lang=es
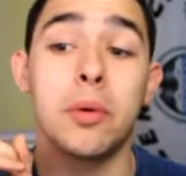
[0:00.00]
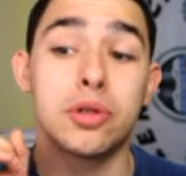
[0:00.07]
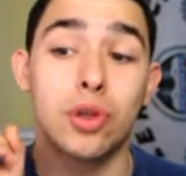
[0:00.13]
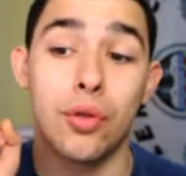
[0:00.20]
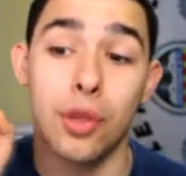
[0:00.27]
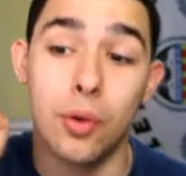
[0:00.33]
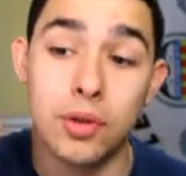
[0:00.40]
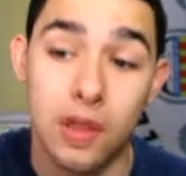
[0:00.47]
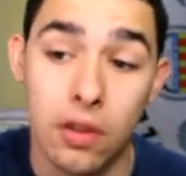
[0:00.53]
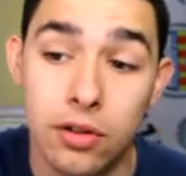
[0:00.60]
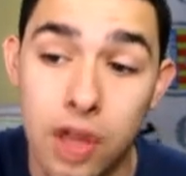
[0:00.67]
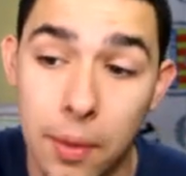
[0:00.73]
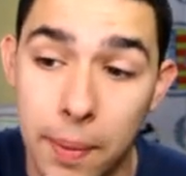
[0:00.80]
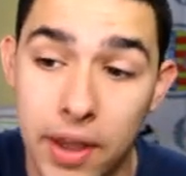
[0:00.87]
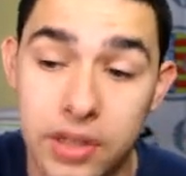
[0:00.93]
puesto
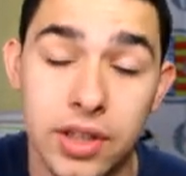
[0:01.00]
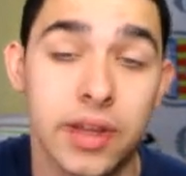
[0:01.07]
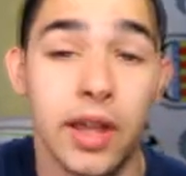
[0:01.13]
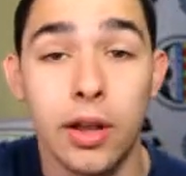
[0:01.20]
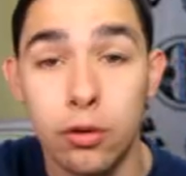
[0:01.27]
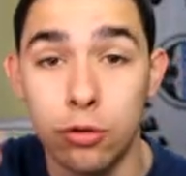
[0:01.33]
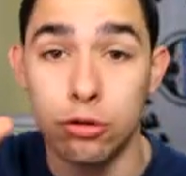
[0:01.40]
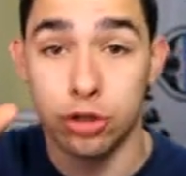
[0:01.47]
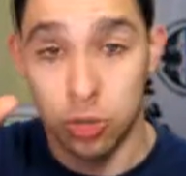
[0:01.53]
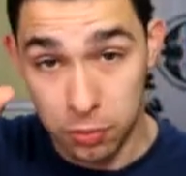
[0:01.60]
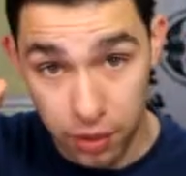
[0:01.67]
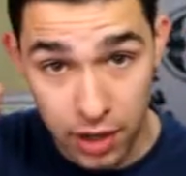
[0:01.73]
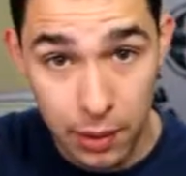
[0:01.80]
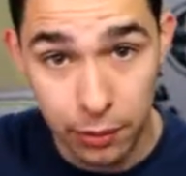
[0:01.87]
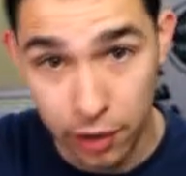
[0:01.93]
52 de pase, que incluso
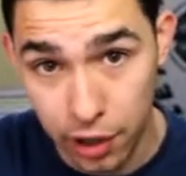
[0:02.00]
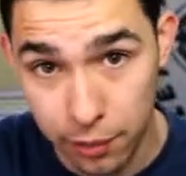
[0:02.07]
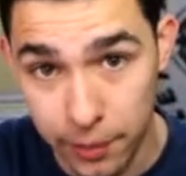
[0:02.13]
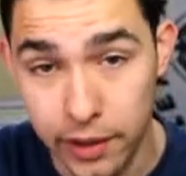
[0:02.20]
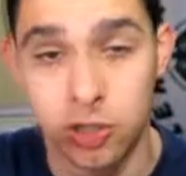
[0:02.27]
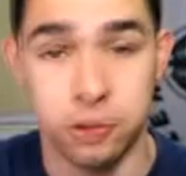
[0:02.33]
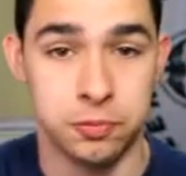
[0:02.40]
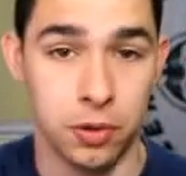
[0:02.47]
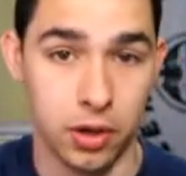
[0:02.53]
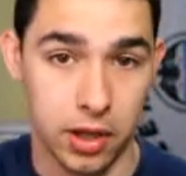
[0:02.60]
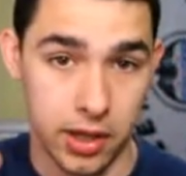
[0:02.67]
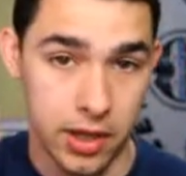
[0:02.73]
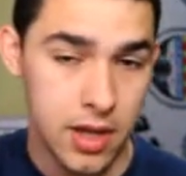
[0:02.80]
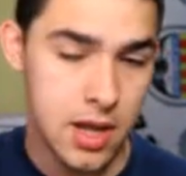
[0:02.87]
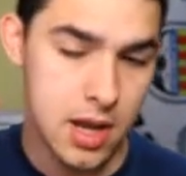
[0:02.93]
podría poner menos
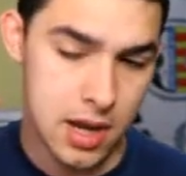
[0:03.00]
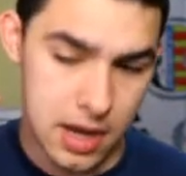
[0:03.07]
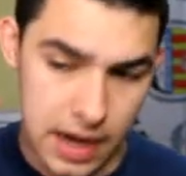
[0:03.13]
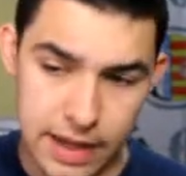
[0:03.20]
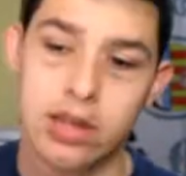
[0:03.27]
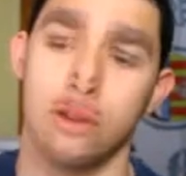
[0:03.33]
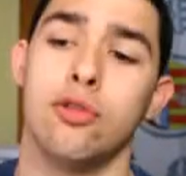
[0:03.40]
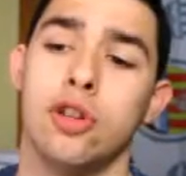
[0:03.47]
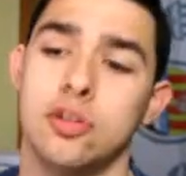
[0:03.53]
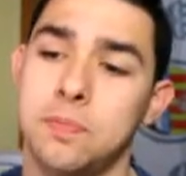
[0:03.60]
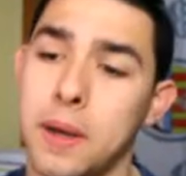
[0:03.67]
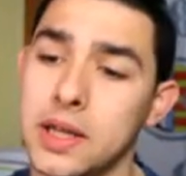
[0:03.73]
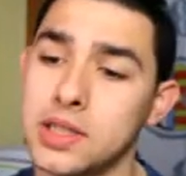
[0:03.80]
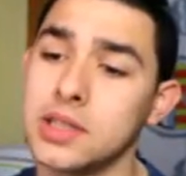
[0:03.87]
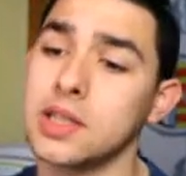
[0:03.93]
porque hay algunos
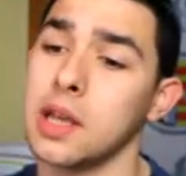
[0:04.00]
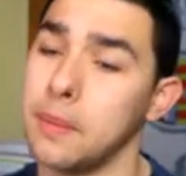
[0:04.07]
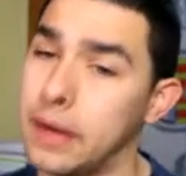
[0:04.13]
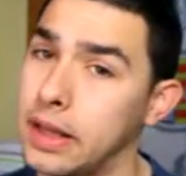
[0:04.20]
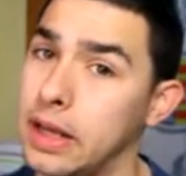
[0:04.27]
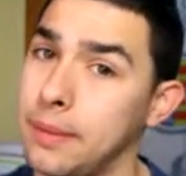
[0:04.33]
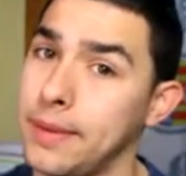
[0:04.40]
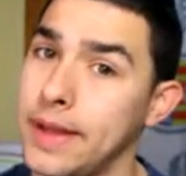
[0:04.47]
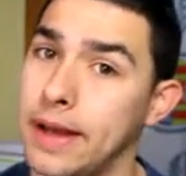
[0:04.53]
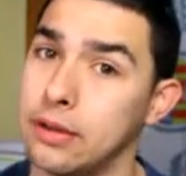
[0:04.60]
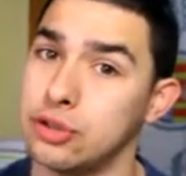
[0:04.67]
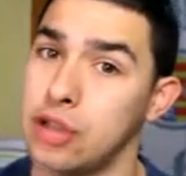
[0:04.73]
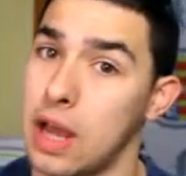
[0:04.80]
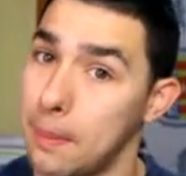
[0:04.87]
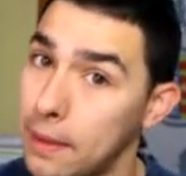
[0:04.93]
pases que madre mía,
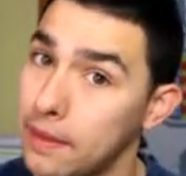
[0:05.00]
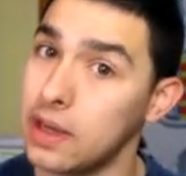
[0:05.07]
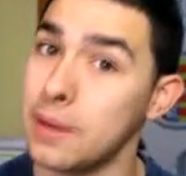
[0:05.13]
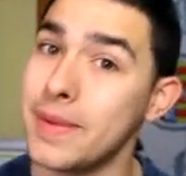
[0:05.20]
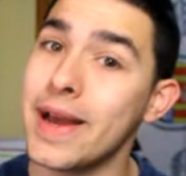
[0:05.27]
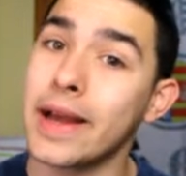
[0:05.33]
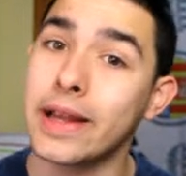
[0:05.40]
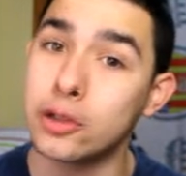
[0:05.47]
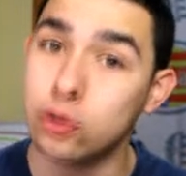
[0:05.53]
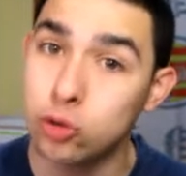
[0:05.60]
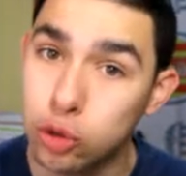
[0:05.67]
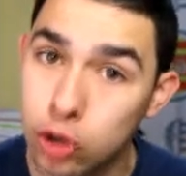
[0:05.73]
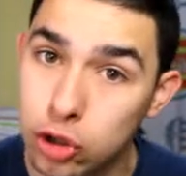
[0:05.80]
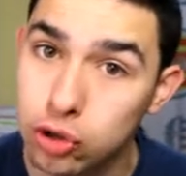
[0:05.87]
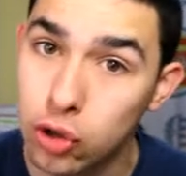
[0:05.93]
o sea, madre mía, qué
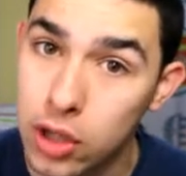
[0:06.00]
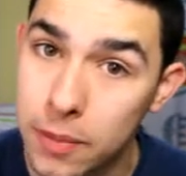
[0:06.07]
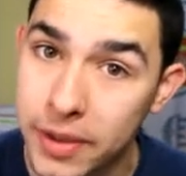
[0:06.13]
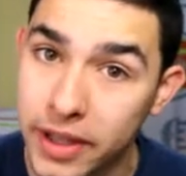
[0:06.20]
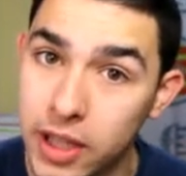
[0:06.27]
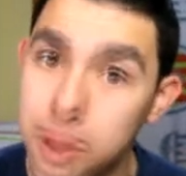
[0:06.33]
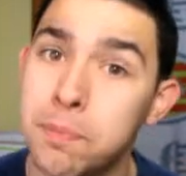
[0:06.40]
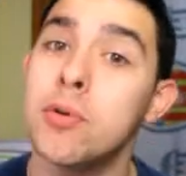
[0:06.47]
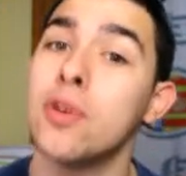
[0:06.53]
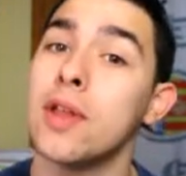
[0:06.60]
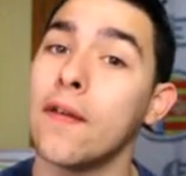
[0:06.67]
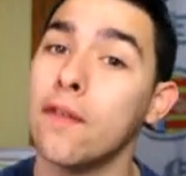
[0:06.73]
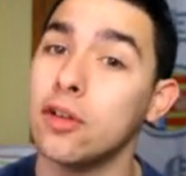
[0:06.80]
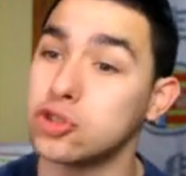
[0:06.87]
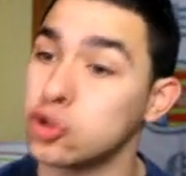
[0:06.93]
sustos doy a mi equipo
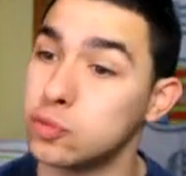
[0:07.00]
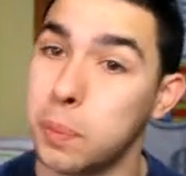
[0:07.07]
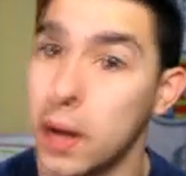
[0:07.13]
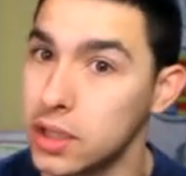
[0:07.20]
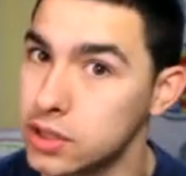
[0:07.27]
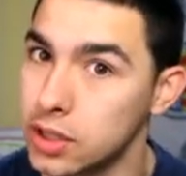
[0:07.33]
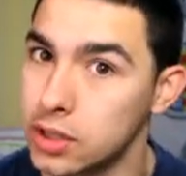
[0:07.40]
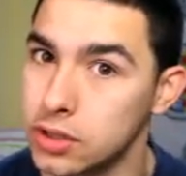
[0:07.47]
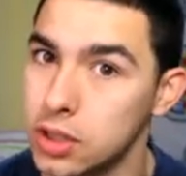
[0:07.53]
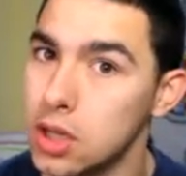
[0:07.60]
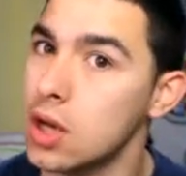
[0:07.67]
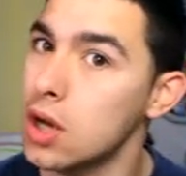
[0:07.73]
dando esos pases.